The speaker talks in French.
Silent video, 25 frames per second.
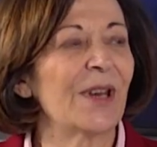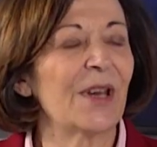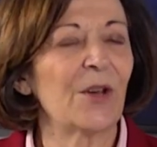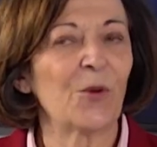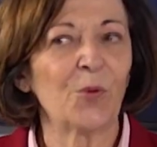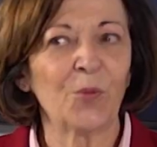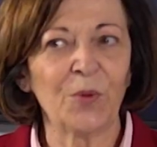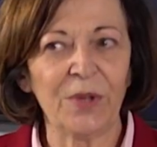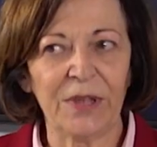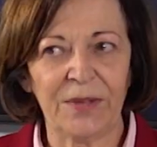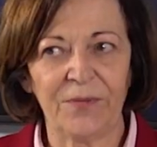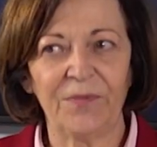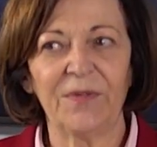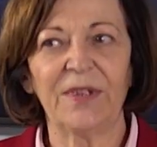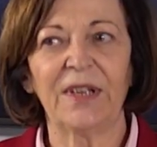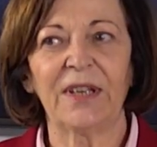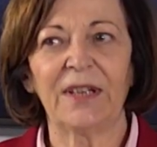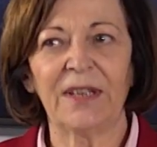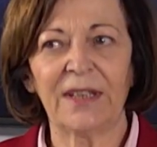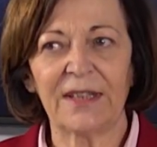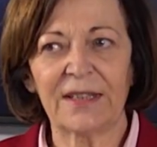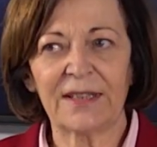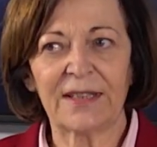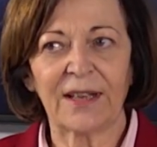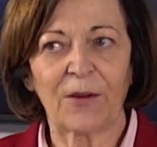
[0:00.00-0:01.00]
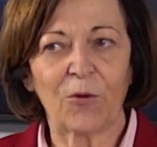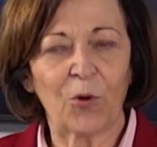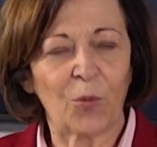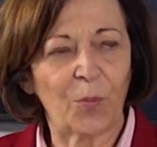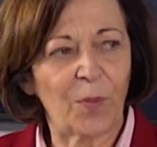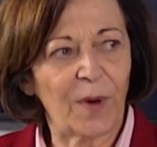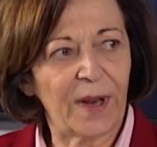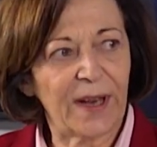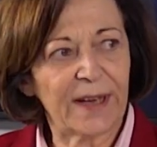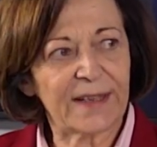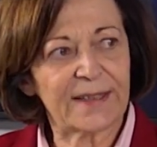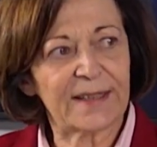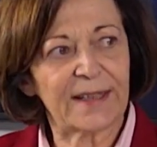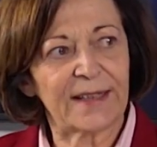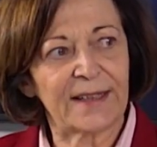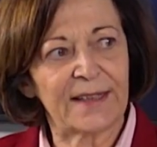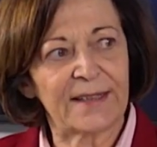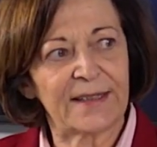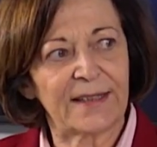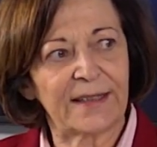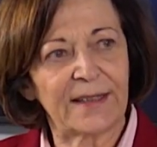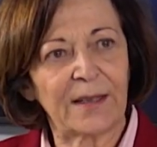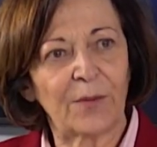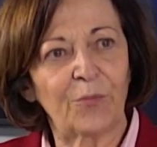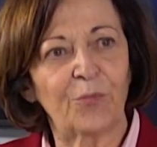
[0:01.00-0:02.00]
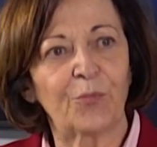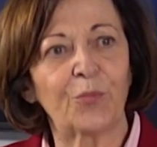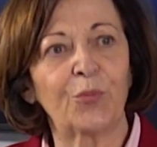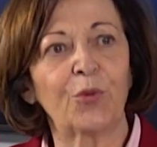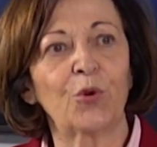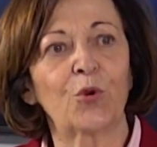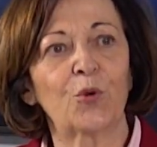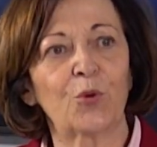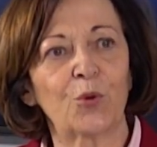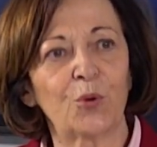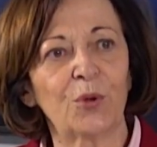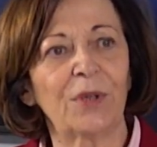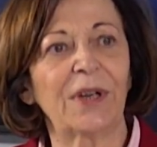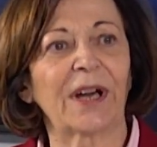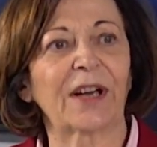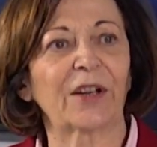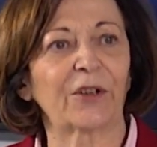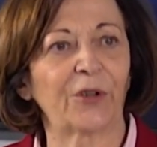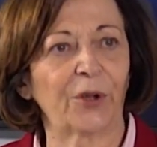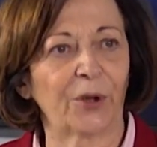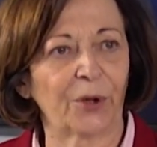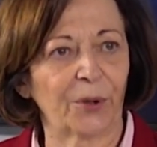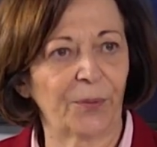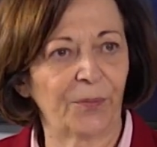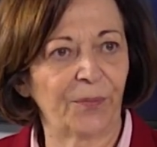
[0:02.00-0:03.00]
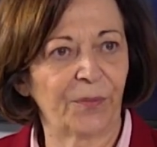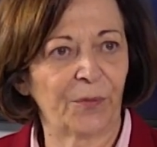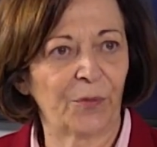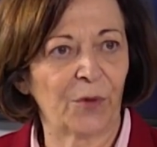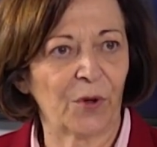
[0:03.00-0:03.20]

Euh, oui, mhm. et c'est complexe et il y a beaucoup d'acteurs.